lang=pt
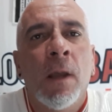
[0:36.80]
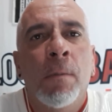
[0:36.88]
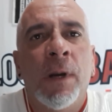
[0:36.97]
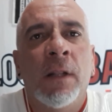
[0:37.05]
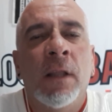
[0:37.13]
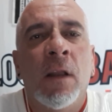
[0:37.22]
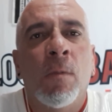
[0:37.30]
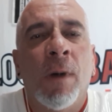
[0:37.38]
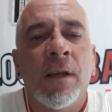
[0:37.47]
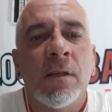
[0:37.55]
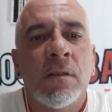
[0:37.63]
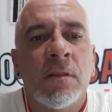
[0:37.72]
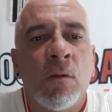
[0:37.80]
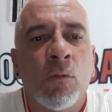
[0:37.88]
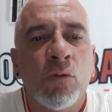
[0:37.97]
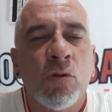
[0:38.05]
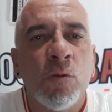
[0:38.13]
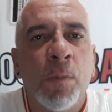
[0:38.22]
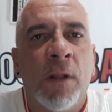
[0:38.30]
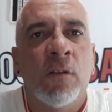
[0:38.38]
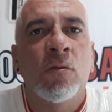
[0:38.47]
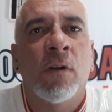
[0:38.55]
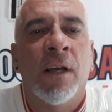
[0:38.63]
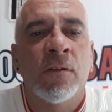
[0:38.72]
prenderam mais alguns suspeitos
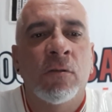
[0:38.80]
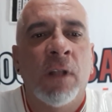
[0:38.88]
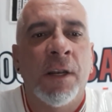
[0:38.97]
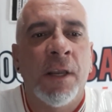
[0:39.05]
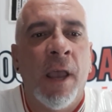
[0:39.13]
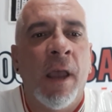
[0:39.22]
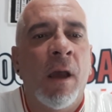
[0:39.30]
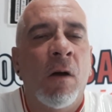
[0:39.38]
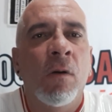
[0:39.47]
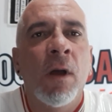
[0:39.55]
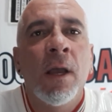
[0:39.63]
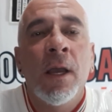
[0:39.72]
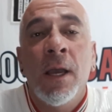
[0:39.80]
do caso do Daniel.